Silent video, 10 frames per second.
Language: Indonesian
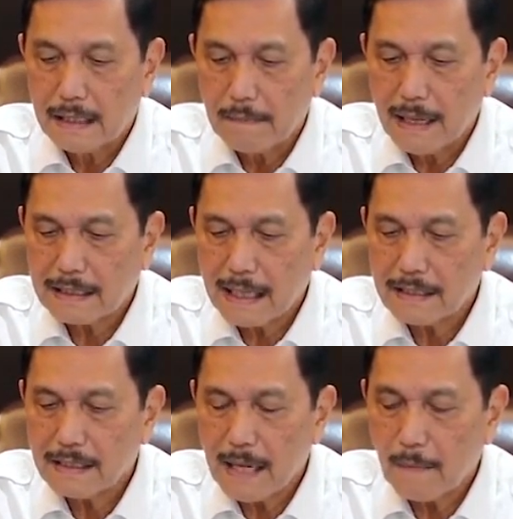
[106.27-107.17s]

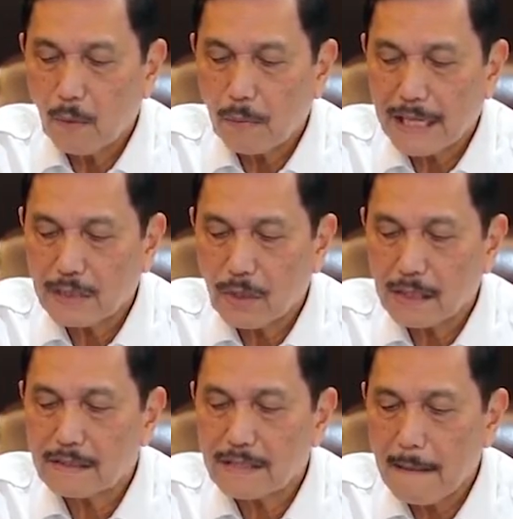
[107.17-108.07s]
dibatasi jam
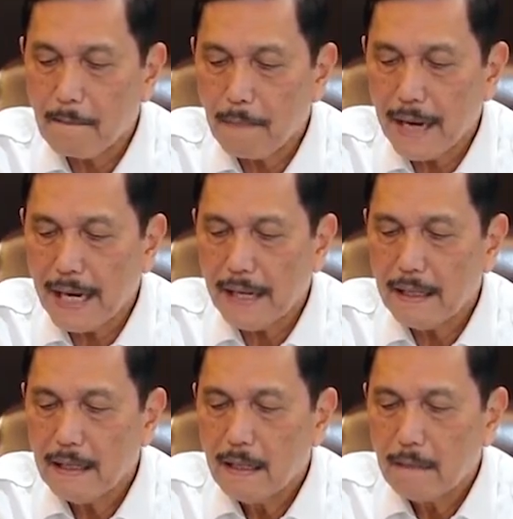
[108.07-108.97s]
operasional
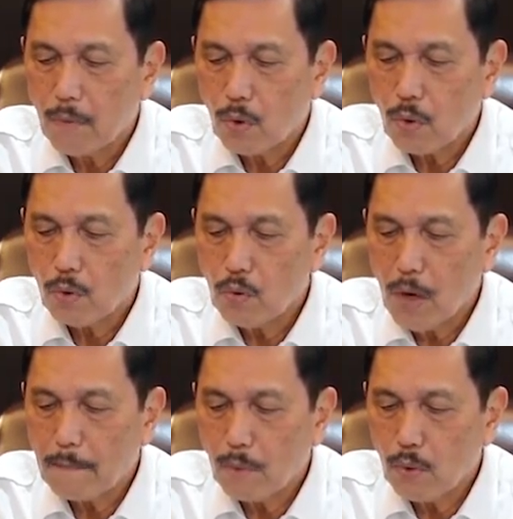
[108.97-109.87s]
sampai pukul
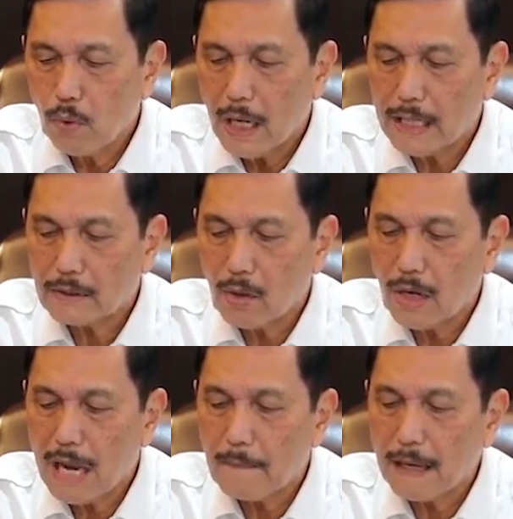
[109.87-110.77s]
20
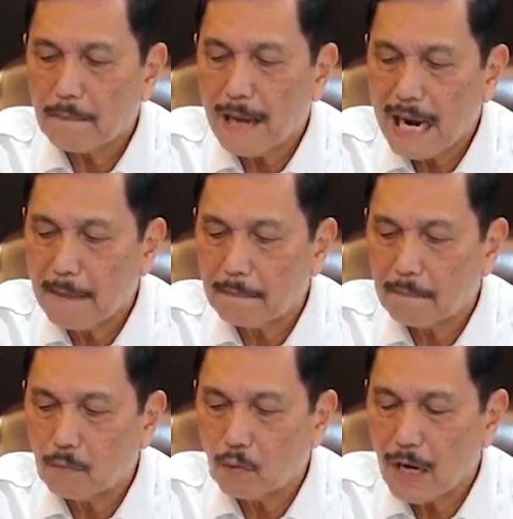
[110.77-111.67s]
atau 8
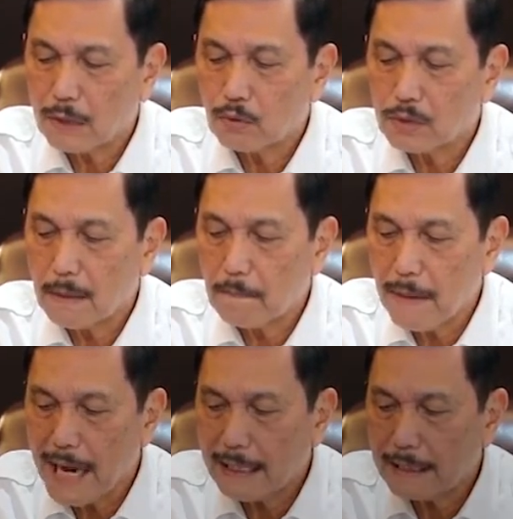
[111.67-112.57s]
malam waktu
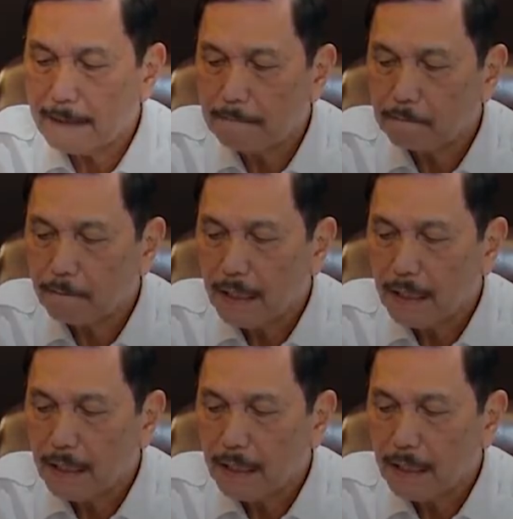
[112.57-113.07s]
setempat